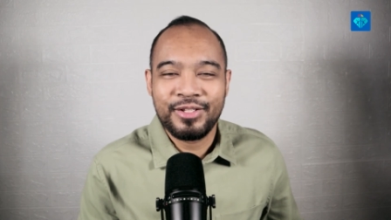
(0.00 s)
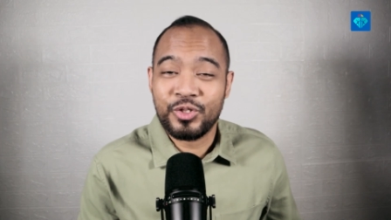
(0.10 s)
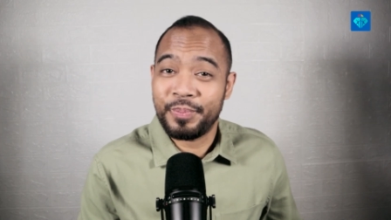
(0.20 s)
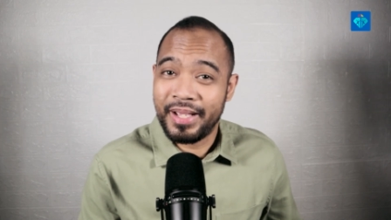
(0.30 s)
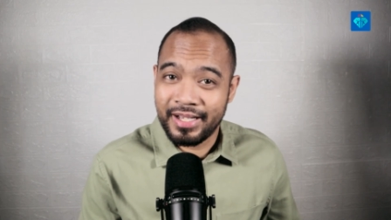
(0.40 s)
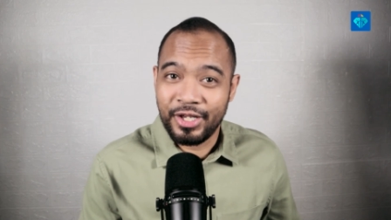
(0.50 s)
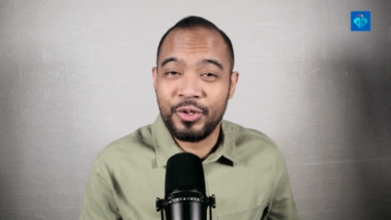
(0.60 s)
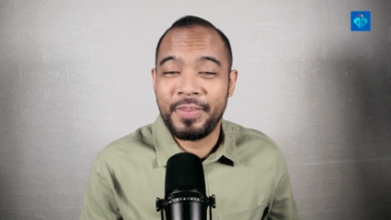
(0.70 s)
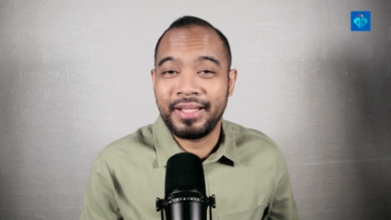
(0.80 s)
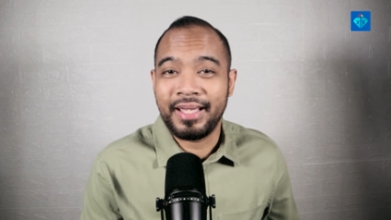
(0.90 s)
Supaya
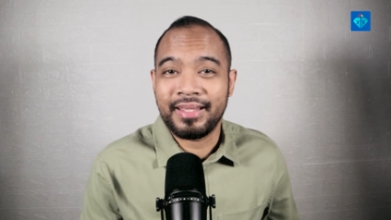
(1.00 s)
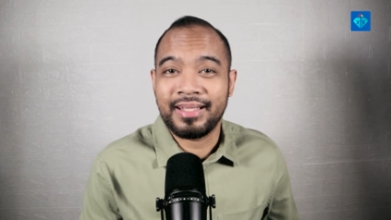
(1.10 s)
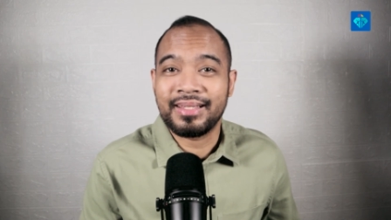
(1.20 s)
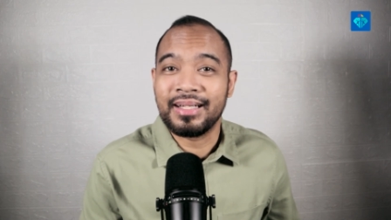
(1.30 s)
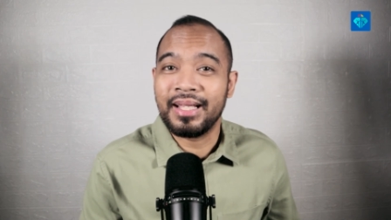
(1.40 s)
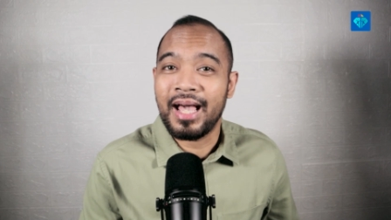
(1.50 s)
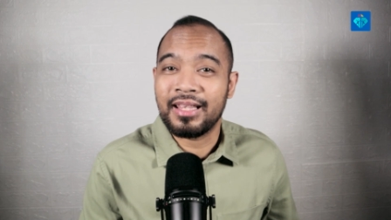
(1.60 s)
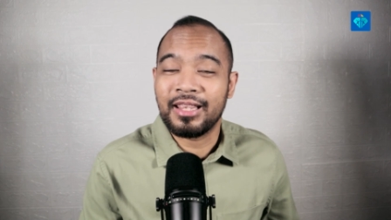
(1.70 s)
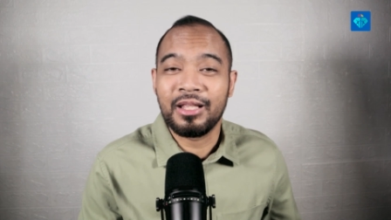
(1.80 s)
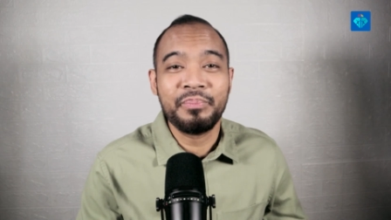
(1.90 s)
kehidupan kita
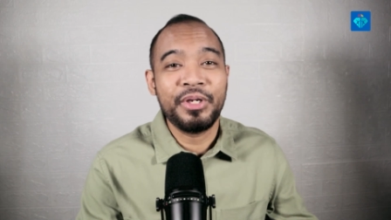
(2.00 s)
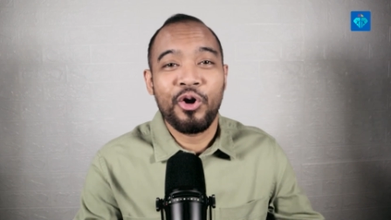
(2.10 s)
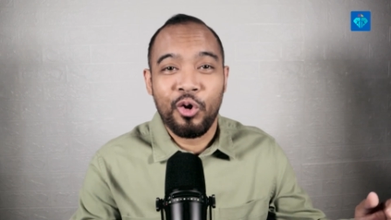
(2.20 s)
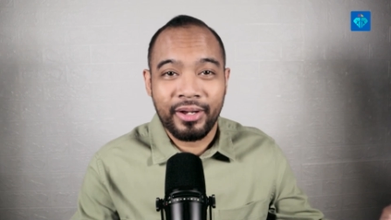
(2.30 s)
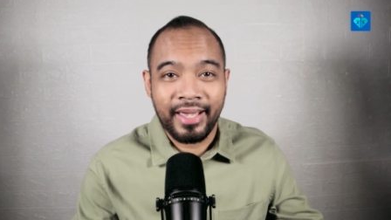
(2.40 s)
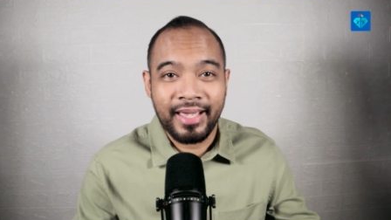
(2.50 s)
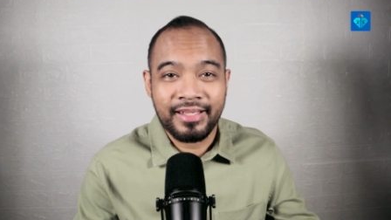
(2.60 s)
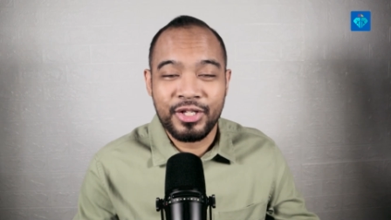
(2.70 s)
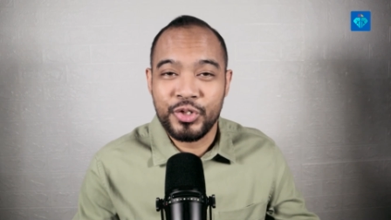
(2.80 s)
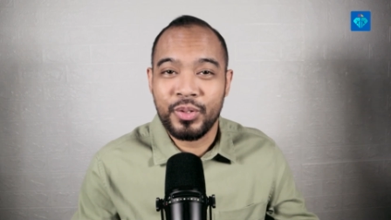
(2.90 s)
terlihat lebih oke okay
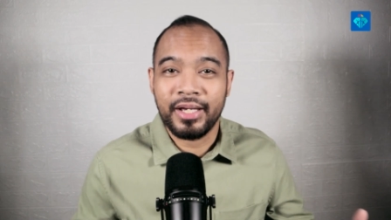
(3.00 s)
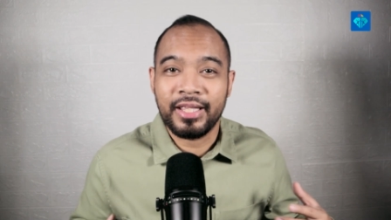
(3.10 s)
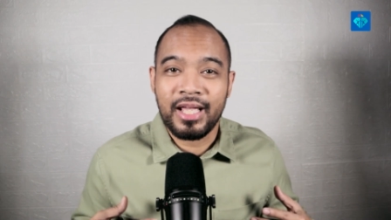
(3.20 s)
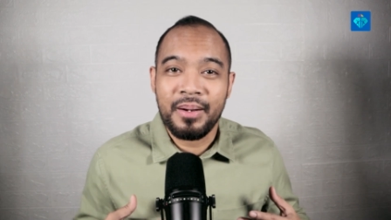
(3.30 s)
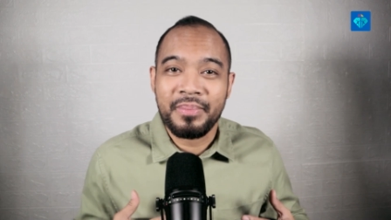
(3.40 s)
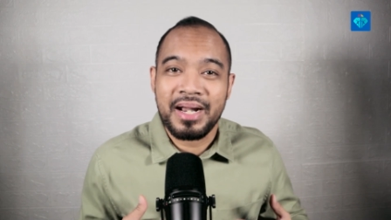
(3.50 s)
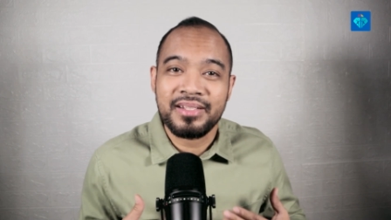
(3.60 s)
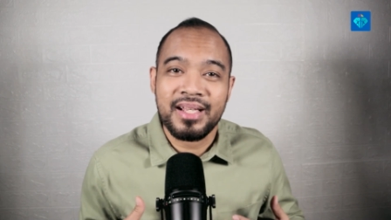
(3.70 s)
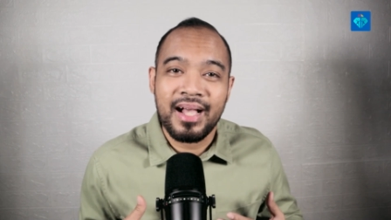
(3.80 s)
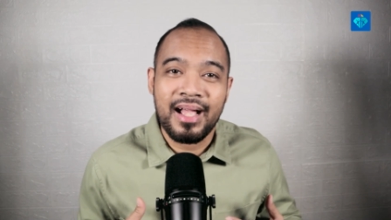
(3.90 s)
dan juga kita
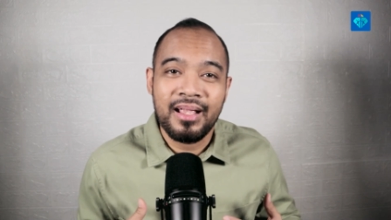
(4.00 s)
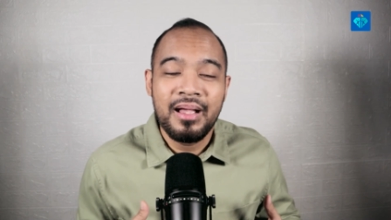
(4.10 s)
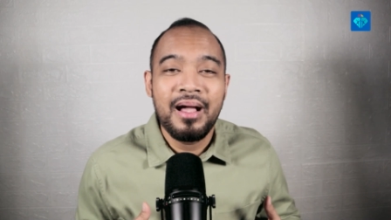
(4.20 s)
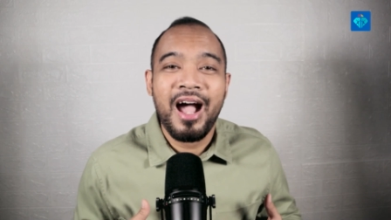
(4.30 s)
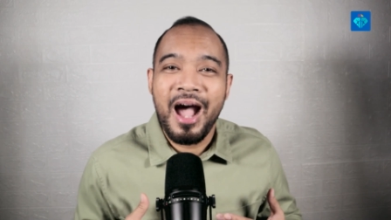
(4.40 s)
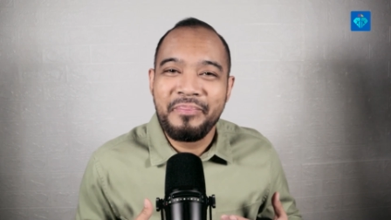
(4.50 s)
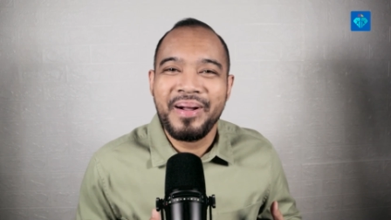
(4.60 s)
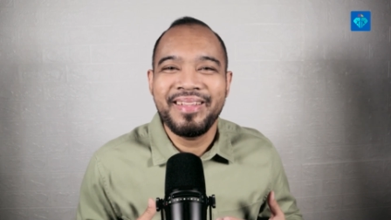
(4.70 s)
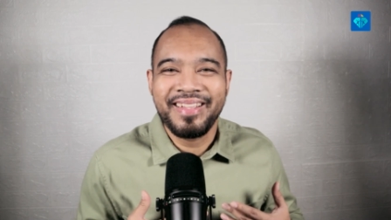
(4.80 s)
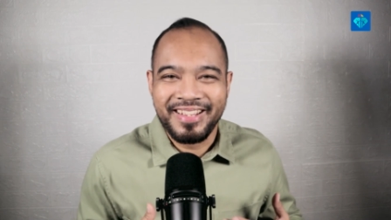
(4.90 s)
merasakan
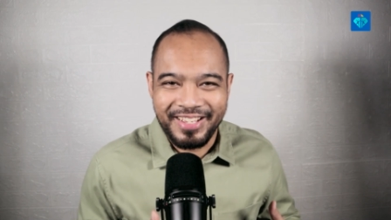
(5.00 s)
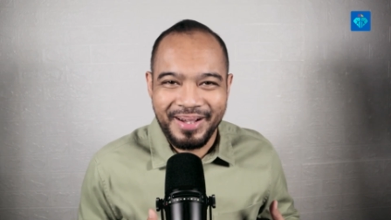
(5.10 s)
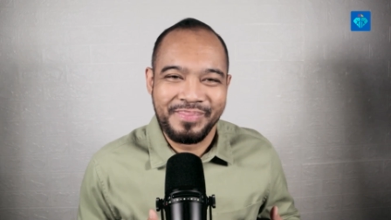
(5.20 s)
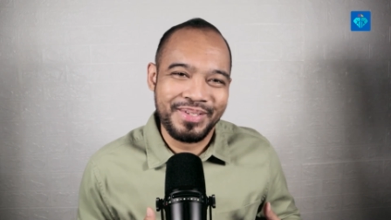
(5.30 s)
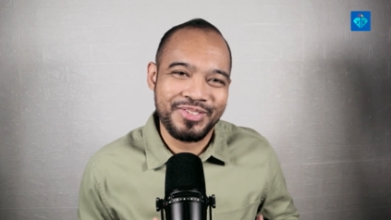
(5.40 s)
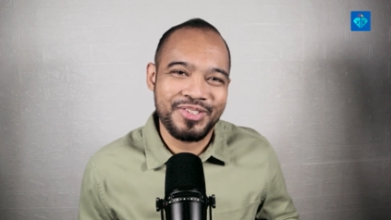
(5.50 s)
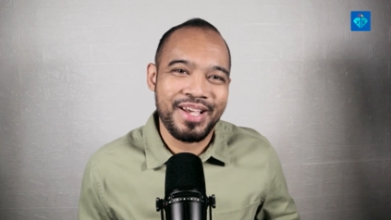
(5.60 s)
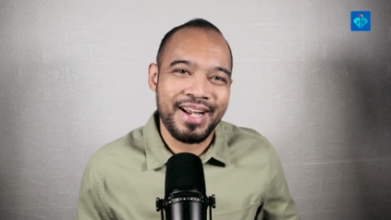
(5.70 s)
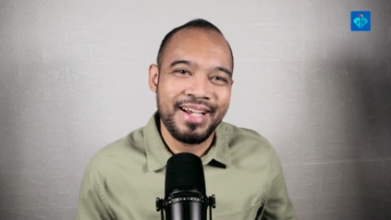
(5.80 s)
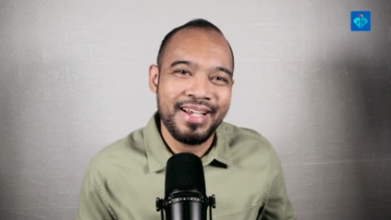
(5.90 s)
aman dan nyaman,
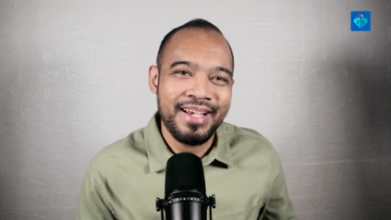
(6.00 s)
saudara.